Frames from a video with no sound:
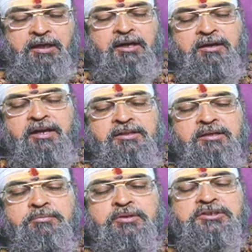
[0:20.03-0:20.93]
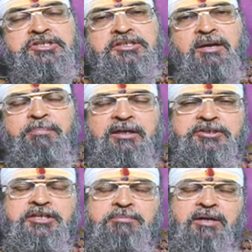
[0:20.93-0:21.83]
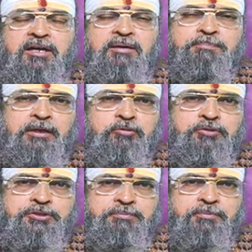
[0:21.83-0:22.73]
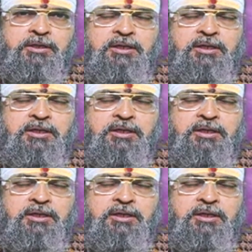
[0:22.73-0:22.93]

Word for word: இன்றைய தினம் கிருஷ்ண பக்ஷ மகா பிரதோஷம்